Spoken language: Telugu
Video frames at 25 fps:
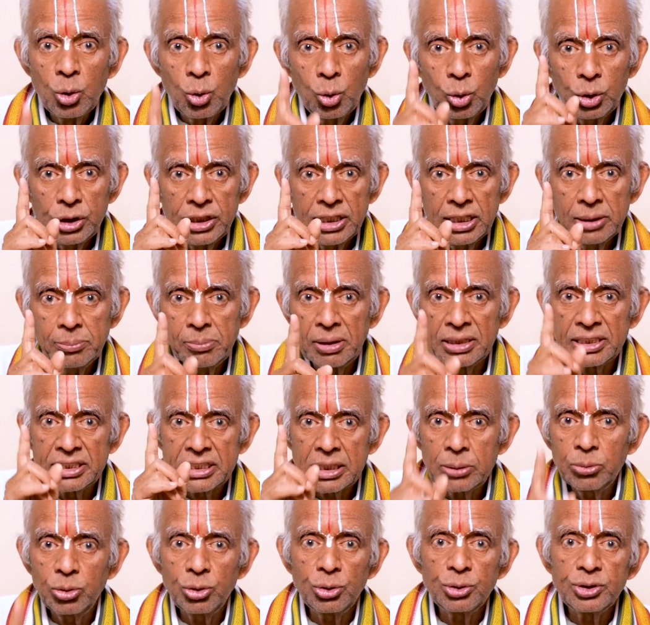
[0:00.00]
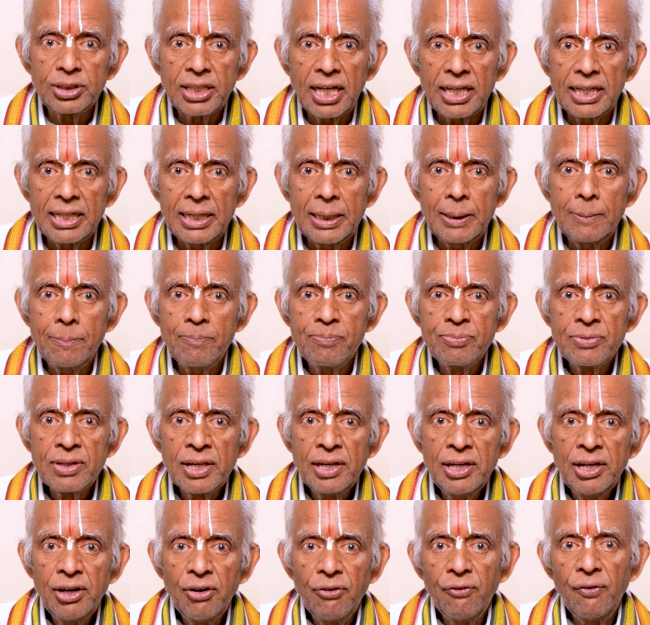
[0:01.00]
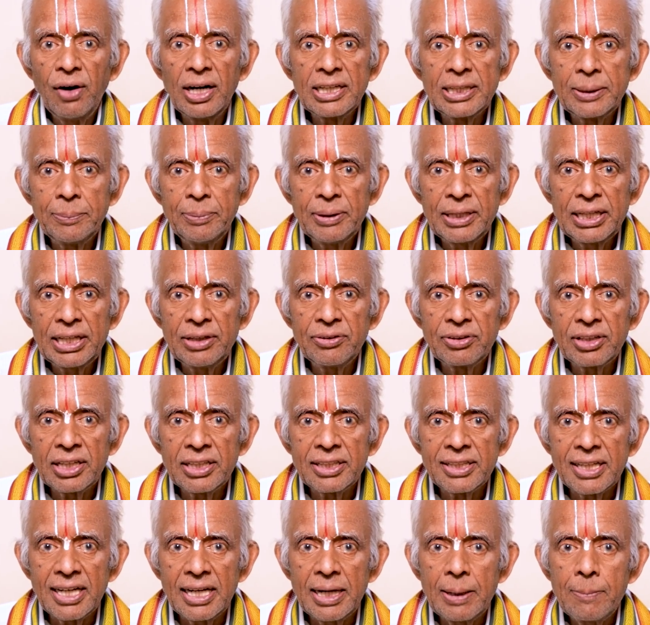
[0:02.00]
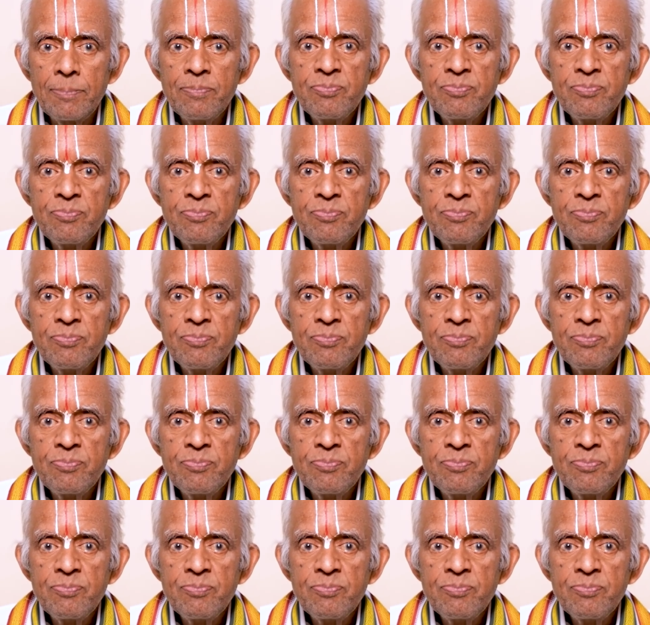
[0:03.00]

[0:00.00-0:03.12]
కొన్ని మంత్రములు ఉంటాయి వాటి పేరు ఏమిటంటే